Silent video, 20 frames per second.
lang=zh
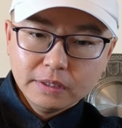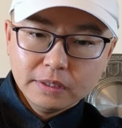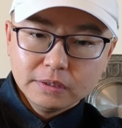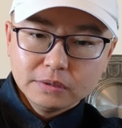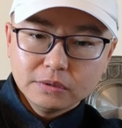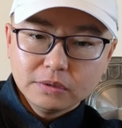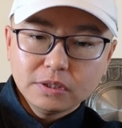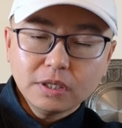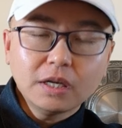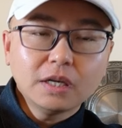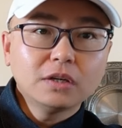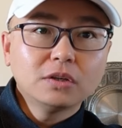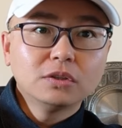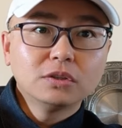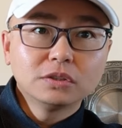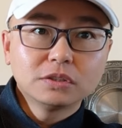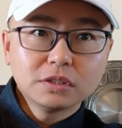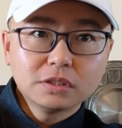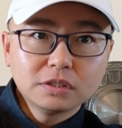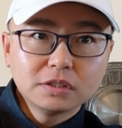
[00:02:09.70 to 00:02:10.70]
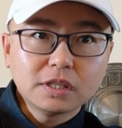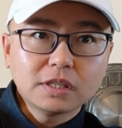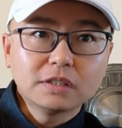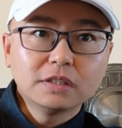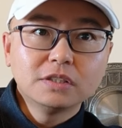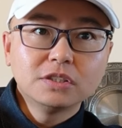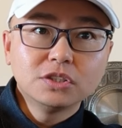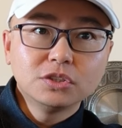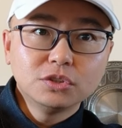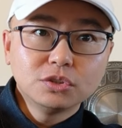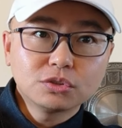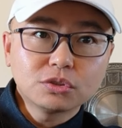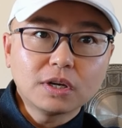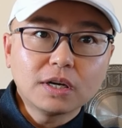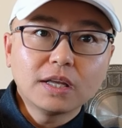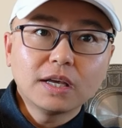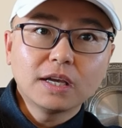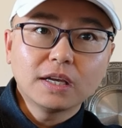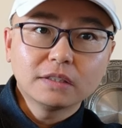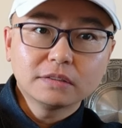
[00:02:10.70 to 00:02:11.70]
所以他要是在这继续
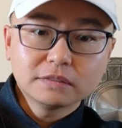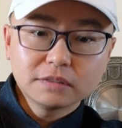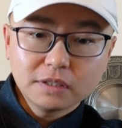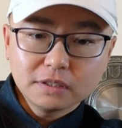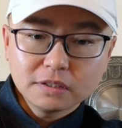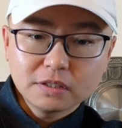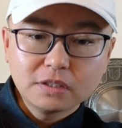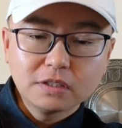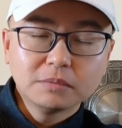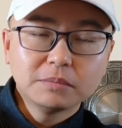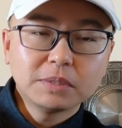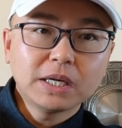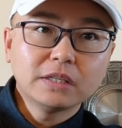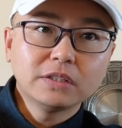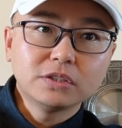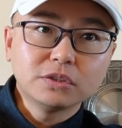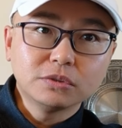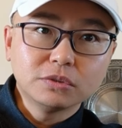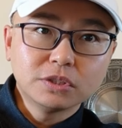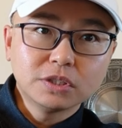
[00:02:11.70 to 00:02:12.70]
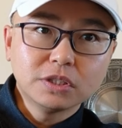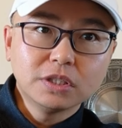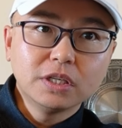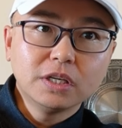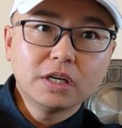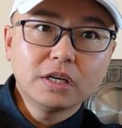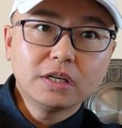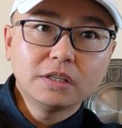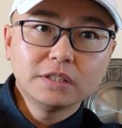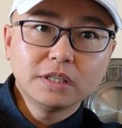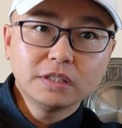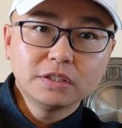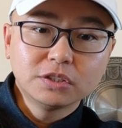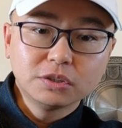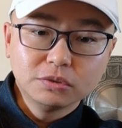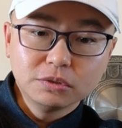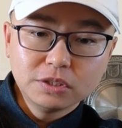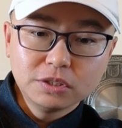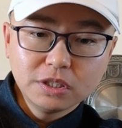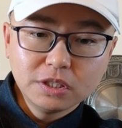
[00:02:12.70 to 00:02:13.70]
耍赖，那只能派九七零二舰。
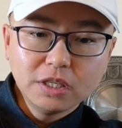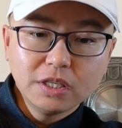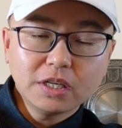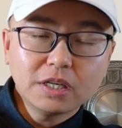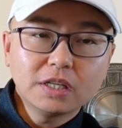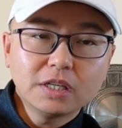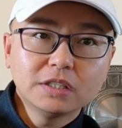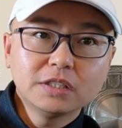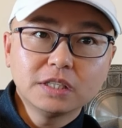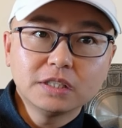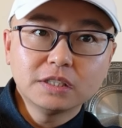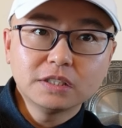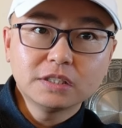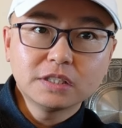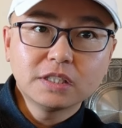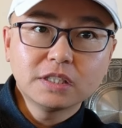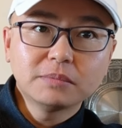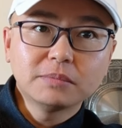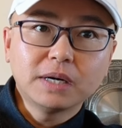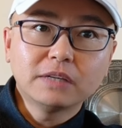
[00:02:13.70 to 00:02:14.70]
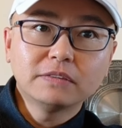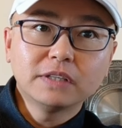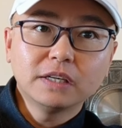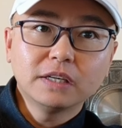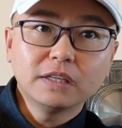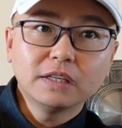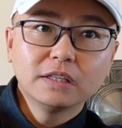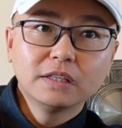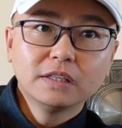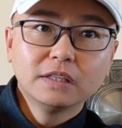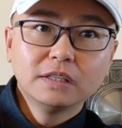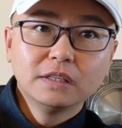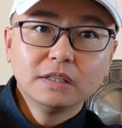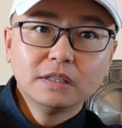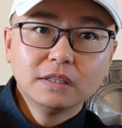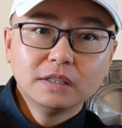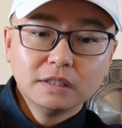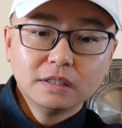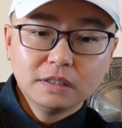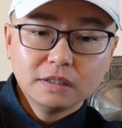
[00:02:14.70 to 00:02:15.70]
九七零二舰呢，现在麻烦了
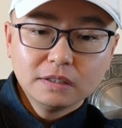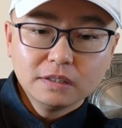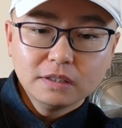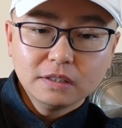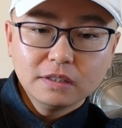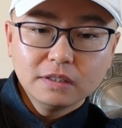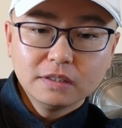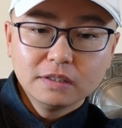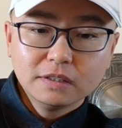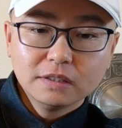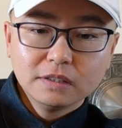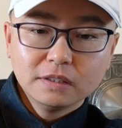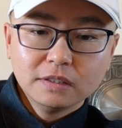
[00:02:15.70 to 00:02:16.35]
啊！